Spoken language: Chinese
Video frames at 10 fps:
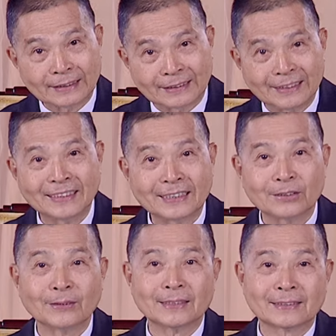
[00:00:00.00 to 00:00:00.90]
今天成
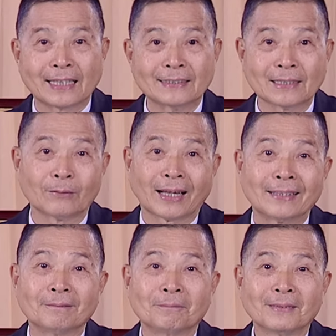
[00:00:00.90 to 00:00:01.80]
为三兆
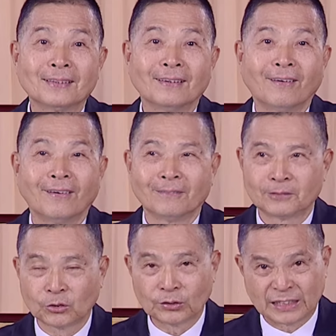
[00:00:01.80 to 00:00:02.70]
男，哦，
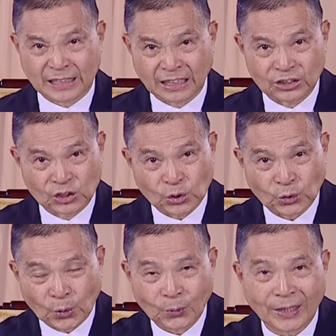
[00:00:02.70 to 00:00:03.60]
就是成就
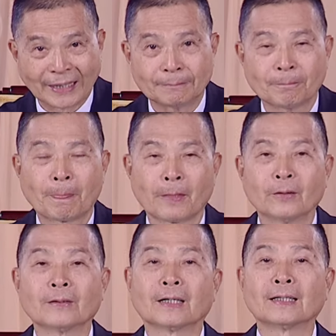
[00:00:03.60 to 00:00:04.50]
勇敢、很
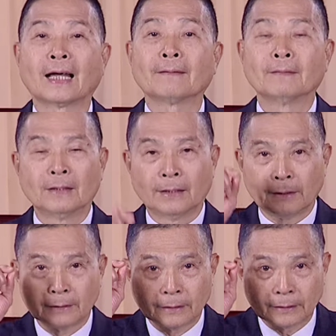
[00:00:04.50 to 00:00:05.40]
有敢台。
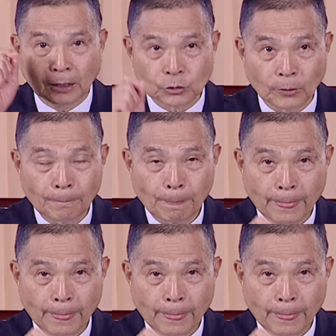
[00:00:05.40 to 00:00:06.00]
他说，